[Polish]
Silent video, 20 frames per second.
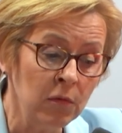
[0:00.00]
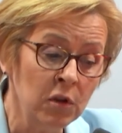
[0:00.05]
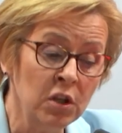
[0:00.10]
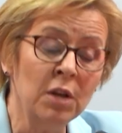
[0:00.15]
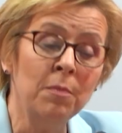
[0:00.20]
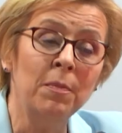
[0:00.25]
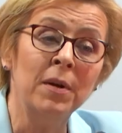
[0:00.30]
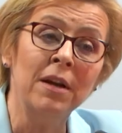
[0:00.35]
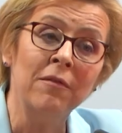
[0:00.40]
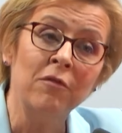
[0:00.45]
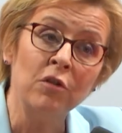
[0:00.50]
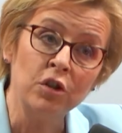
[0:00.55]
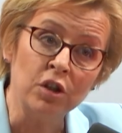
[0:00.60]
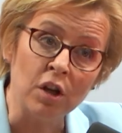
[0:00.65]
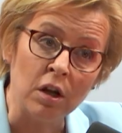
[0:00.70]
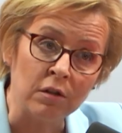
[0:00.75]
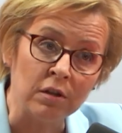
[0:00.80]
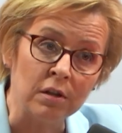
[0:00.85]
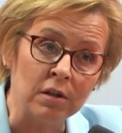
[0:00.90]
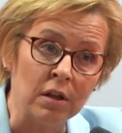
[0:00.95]

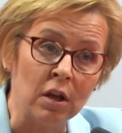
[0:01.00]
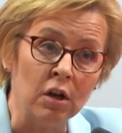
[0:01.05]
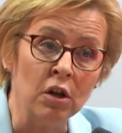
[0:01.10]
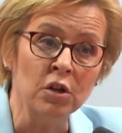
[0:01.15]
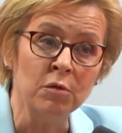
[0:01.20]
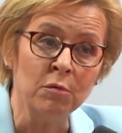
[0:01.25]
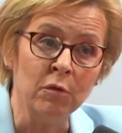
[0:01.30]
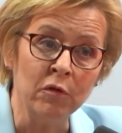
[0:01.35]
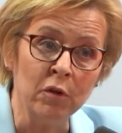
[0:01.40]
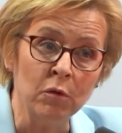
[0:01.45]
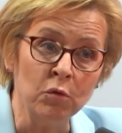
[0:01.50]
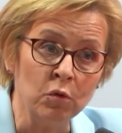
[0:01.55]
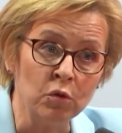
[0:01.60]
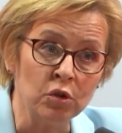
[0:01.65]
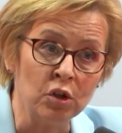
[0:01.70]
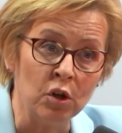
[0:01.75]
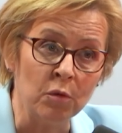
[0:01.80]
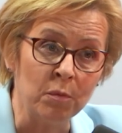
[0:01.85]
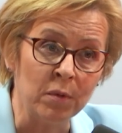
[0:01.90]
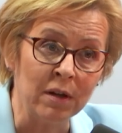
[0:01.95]
niepraworządne. Oni mówią
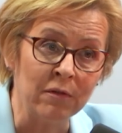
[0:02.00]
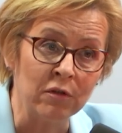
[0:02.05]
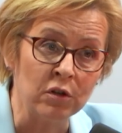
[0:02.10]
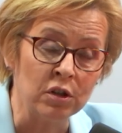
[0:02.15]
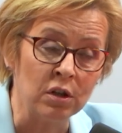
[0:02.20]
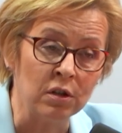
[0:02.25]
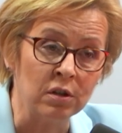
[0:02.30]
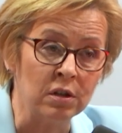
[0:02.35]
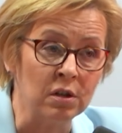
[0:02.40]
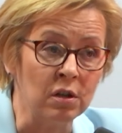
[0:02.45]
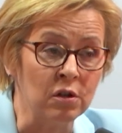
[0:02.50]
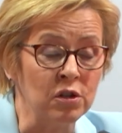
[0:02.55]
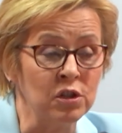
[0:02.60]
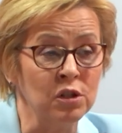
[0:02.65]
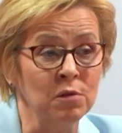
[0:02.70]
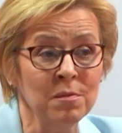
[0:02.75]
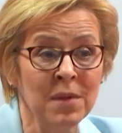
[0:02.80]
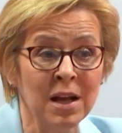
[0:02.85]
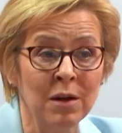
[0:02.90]
dużo o praworządności.